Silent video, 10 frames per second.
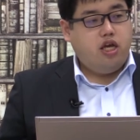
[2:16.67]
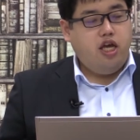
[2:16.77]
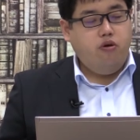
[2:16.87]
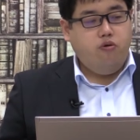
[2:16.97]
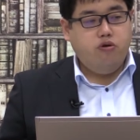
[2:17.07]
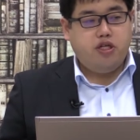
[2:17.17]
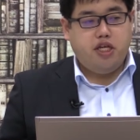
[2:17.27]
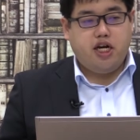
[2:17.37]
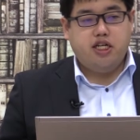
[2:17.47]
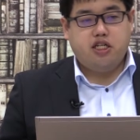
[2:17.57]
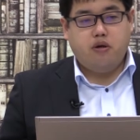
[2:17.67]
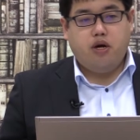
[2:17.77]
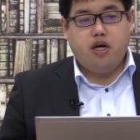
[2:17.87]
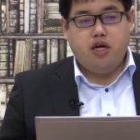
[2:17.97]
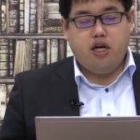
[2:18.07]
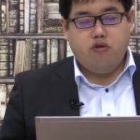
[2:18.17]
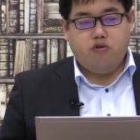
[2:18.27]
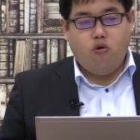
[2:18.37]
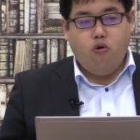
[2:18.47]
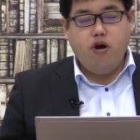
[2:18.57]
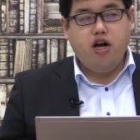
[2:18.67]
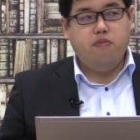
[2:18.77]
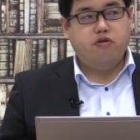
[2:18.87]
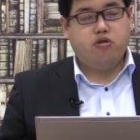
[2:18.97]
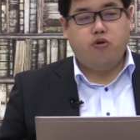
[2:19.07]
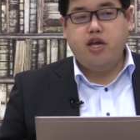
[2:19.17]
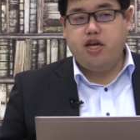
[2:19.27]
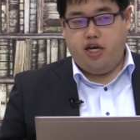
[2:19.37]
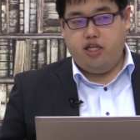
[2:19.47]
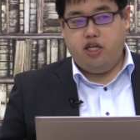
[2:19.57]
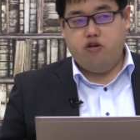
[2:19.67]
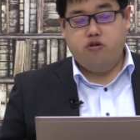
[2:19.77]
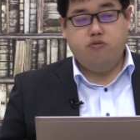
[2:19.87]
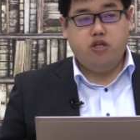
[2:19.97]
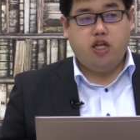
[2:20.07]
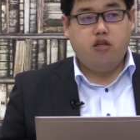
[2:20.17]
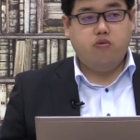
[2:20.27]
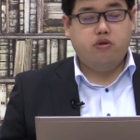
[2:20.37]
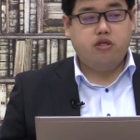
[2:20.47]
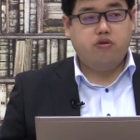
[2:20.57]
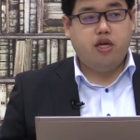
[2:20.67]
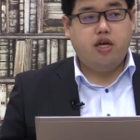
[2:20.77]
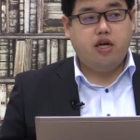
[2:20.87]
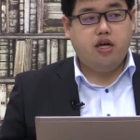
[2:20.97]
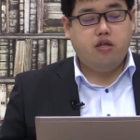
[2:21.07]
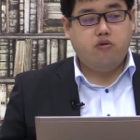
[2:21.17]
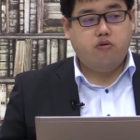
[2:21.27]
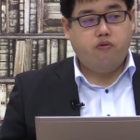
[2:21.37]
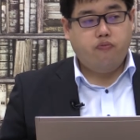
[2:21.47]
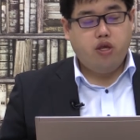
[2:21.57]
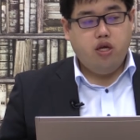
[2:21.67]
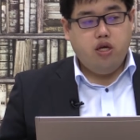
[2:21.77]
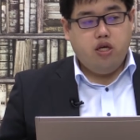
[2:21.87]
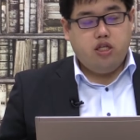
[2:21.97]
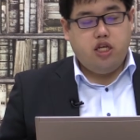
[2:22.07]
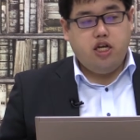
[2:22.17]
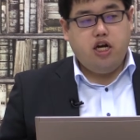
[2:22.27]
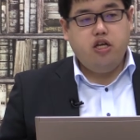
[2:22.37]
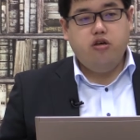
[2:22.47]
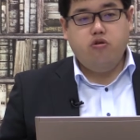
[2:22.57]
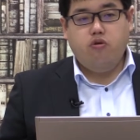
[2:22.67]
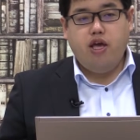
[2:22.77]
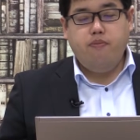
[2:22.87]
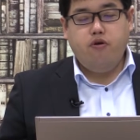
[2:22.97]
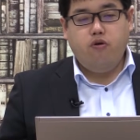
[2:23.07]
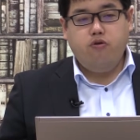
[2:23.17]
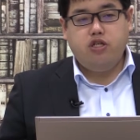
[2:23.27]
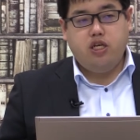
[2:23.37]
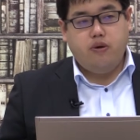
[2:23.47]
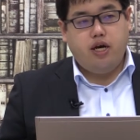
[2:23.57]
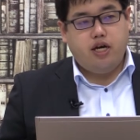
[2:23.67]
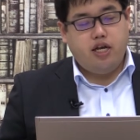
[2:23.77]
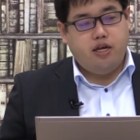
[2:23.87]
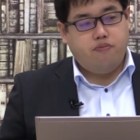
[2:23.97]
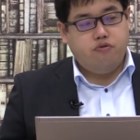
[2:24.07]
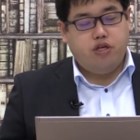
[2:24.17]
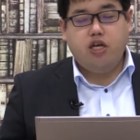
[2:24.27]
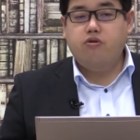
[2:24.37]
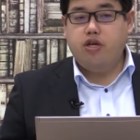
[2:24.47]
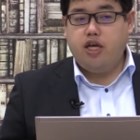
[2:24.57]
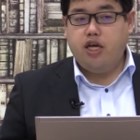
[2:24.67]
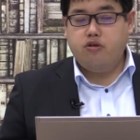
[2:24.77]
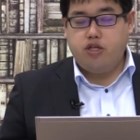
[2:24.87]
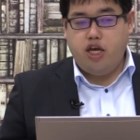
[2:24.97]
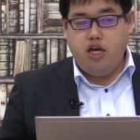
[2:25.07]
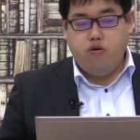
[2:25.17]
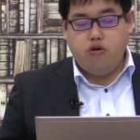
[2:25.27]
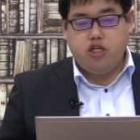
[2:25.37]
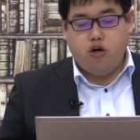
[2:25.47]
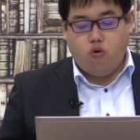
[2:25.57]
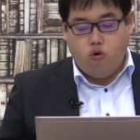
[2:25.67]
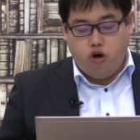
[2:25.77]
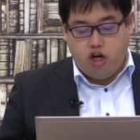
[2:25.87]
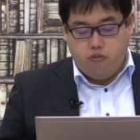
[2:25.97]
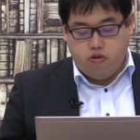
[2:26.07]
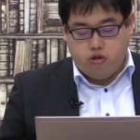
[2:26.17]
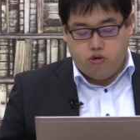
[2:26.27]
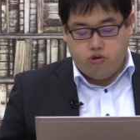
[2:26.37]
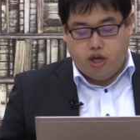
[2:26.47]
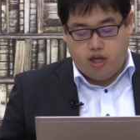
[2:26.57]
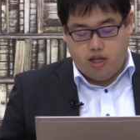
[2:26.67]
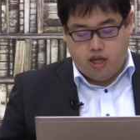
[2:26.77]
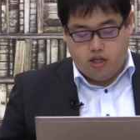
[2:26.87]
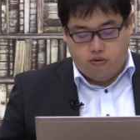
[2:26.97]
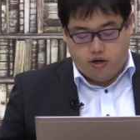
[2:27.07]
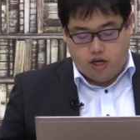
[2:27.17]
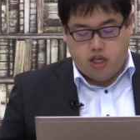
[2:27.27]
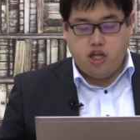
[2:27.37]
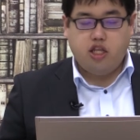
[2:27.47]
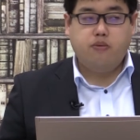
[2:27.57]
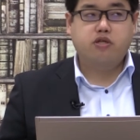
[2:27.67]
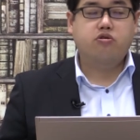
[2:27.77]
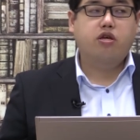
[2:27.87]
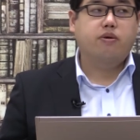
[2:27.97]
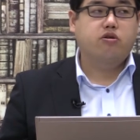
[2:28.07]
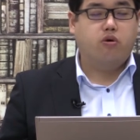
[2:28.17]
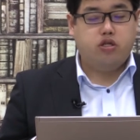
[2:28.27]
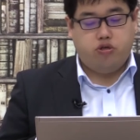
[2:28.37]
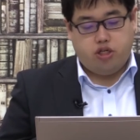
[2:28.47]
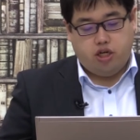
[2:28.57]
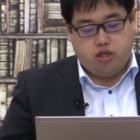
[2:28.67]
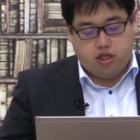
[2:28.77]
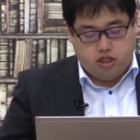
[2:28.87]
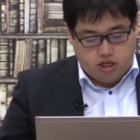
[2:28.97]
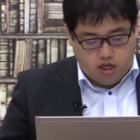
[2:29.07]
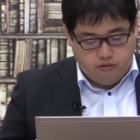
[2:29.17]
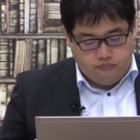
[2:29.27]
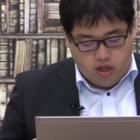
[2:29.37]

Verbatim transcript: A 方式に関してはあの工学部とそれ以外っていう区分になっておりますのであの正確に言うと M 方式は文系と理系そして A 方式は工学部とその他、えー、という分け方になってますので、まあ、そこは注意してください。